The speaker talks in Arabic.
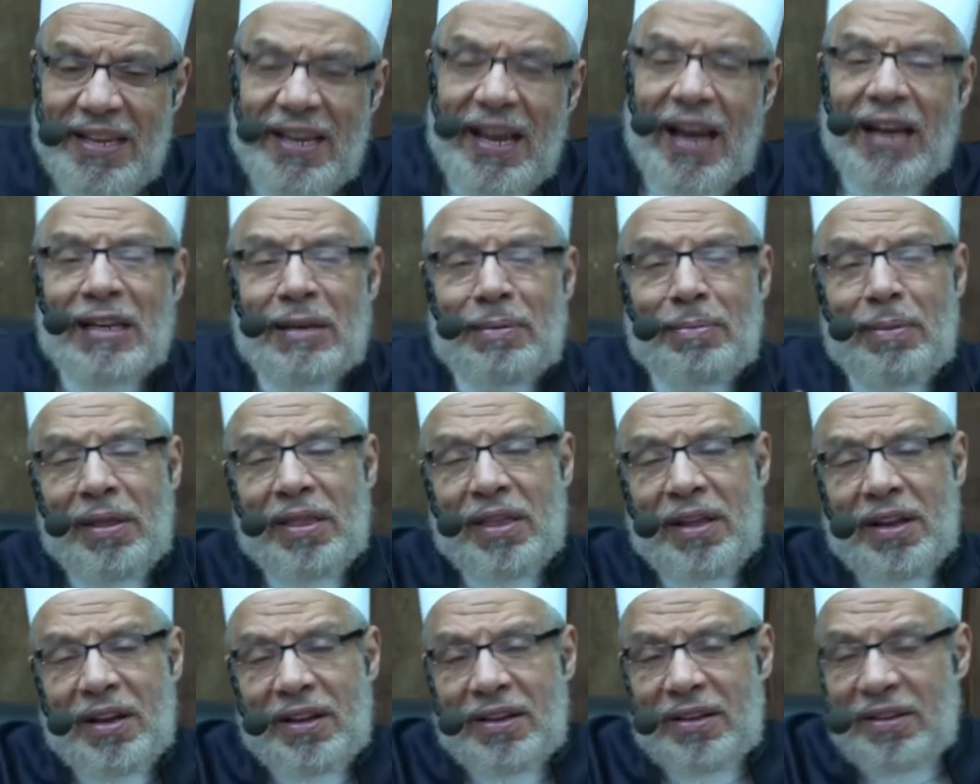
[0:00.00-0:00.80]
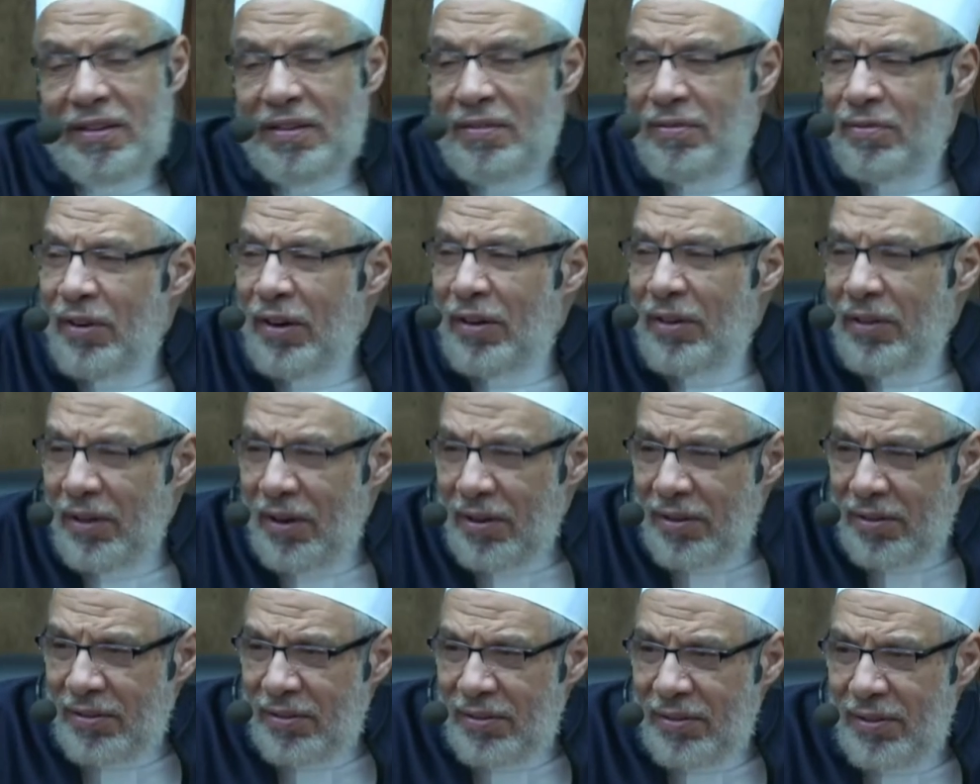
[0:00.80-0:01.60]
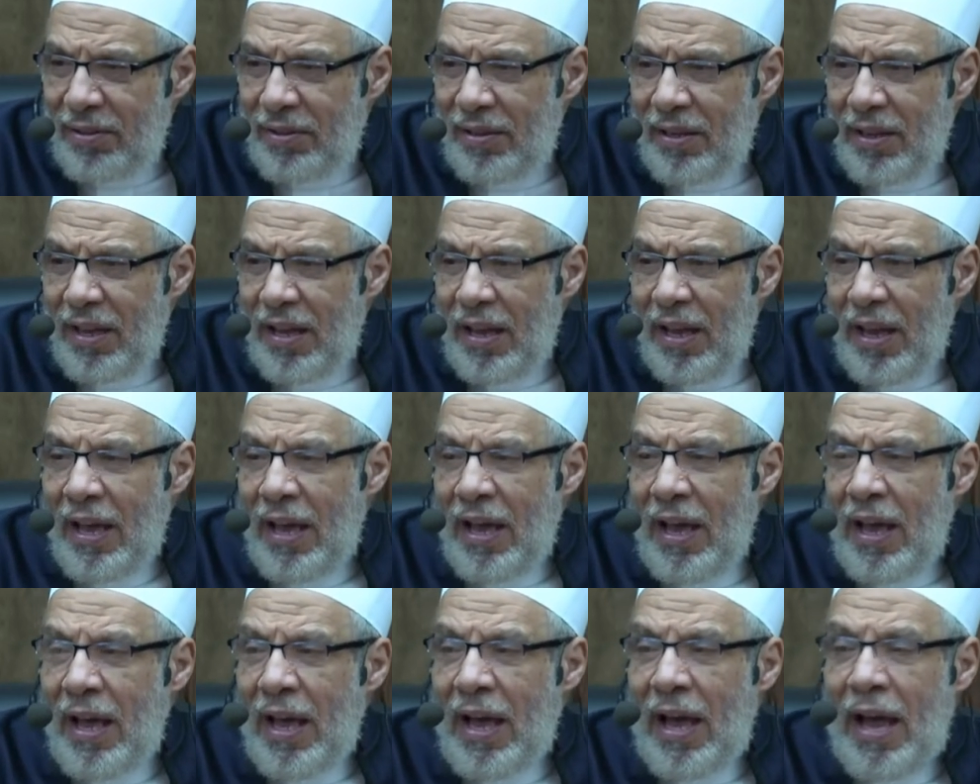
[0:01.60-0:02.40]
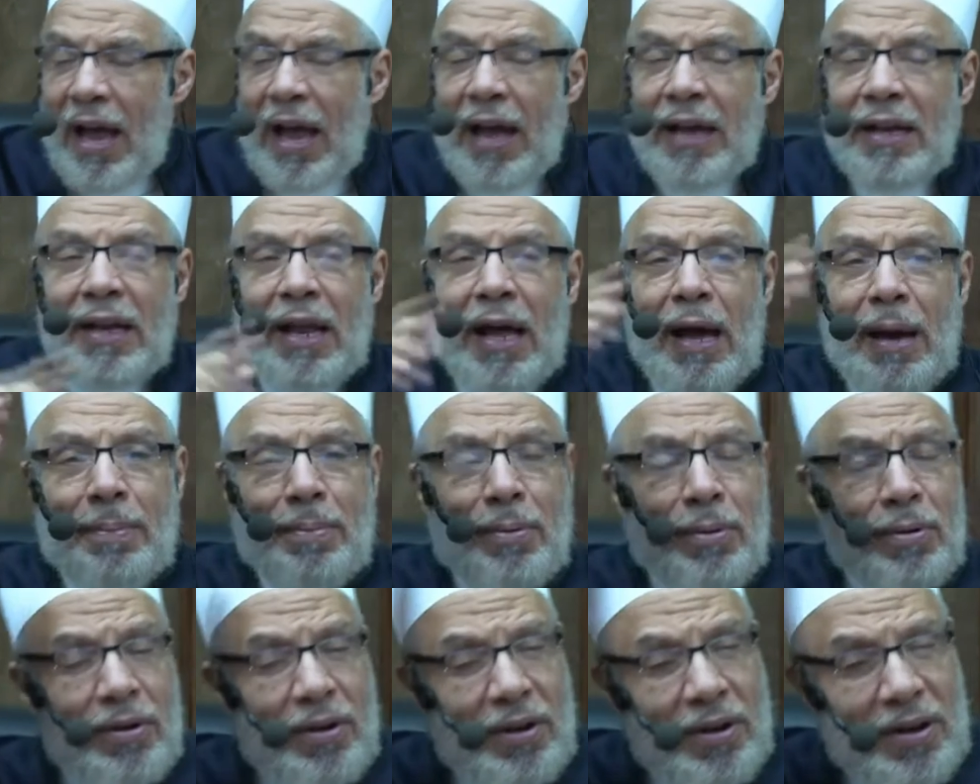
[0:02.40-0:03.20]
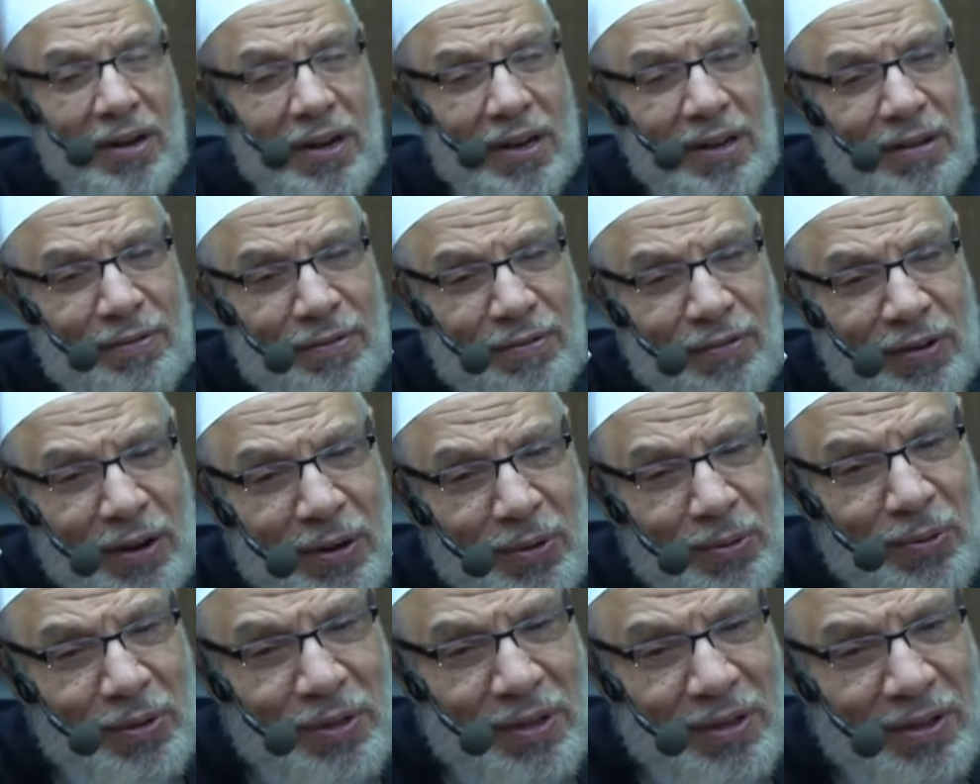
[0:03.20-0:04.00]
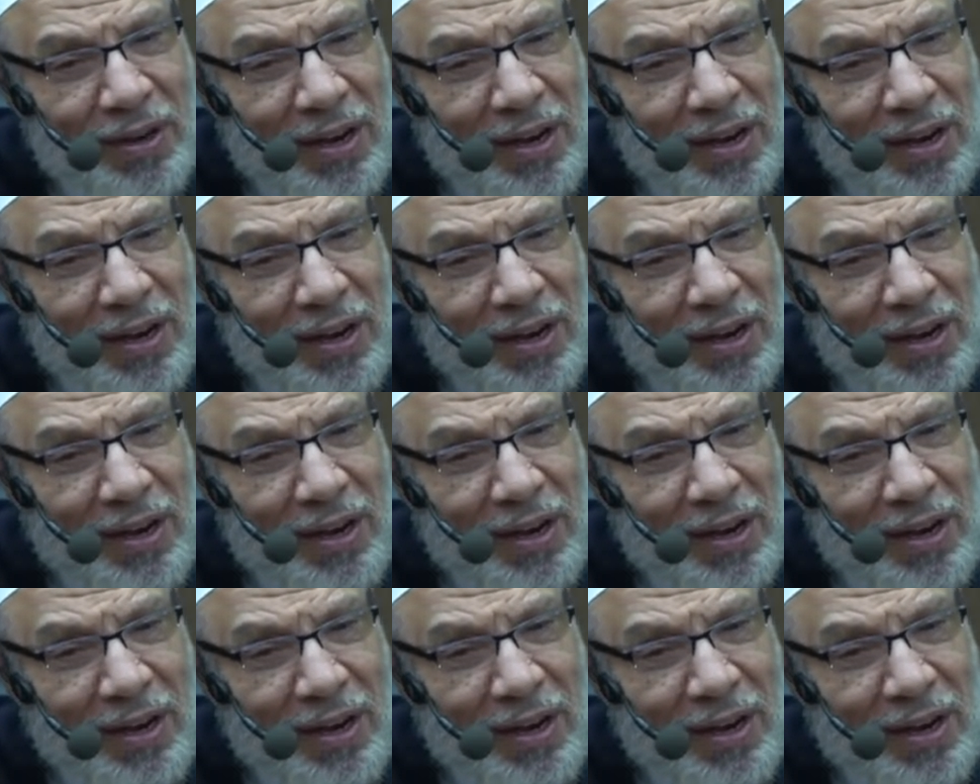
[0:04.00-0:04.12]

يعني مثلا فكرت أن أبل فروة